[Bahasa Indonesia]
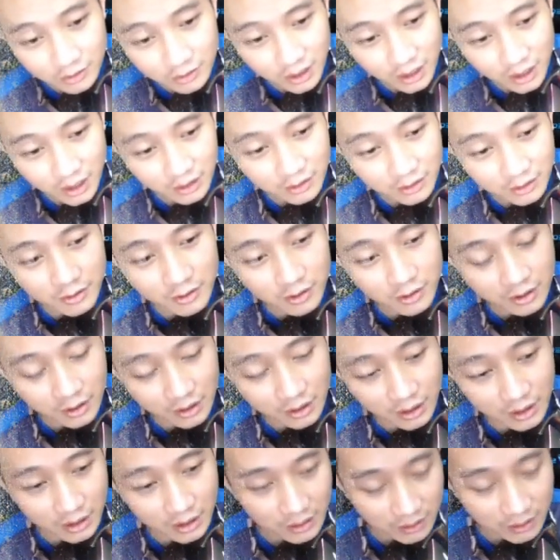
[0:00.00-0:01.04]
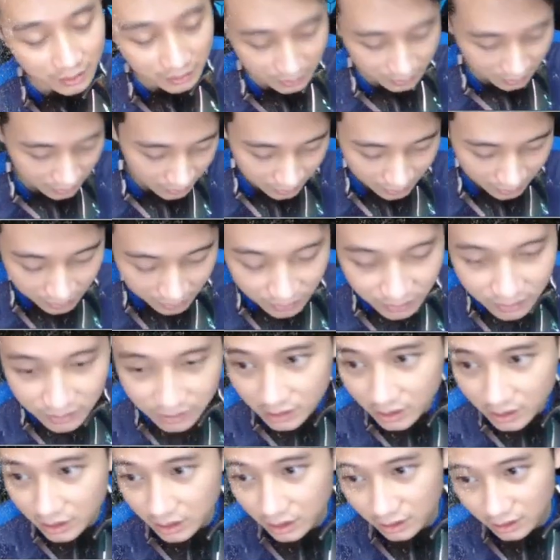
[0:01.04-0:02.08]
God ya
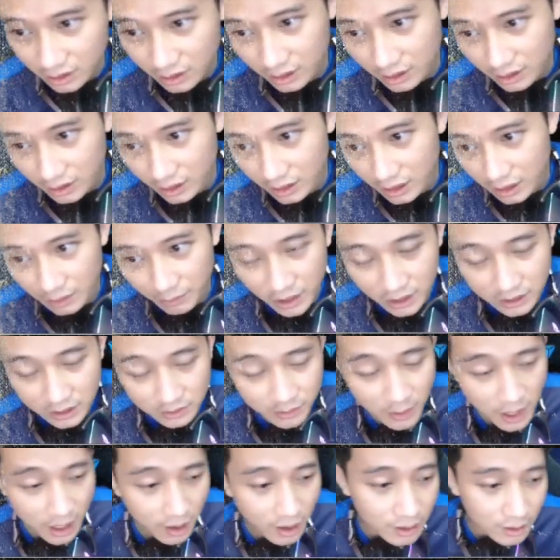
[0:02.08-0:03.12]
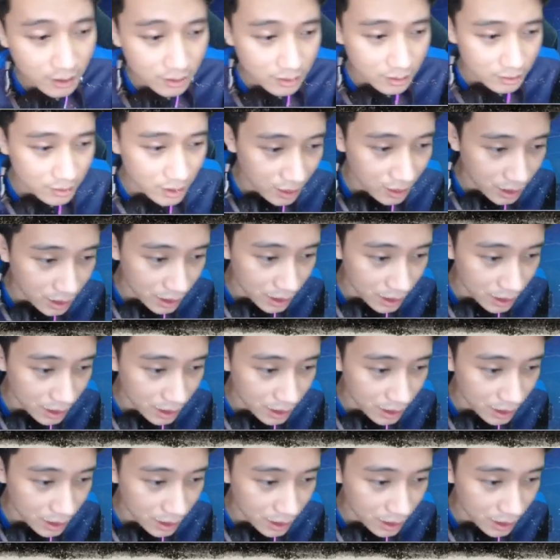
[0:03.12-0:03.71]
Eh, pas banget itu udah apa